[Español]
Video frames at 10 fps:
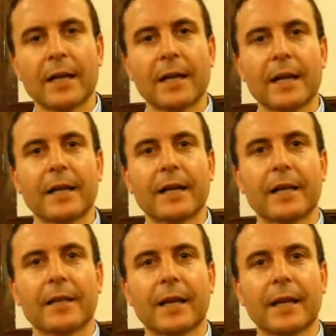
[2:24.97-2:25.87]
el,
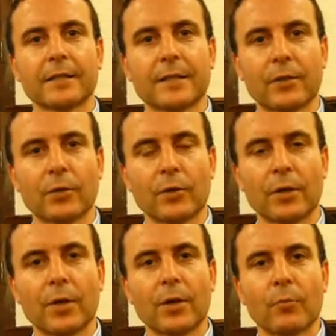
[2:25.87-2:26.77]
área de Castellón,
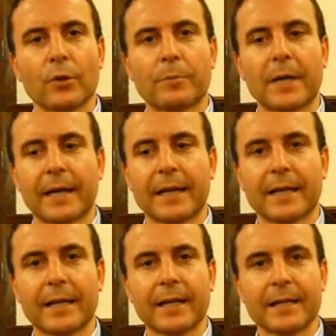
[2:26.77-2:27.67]
pues para
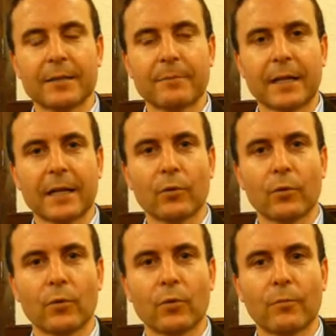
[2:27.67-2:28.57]
que este
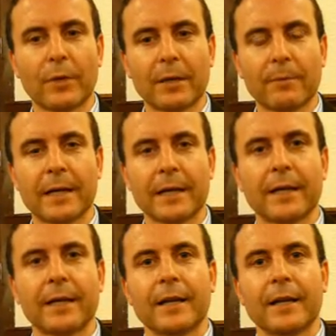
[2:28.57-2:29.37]
mercado medieval,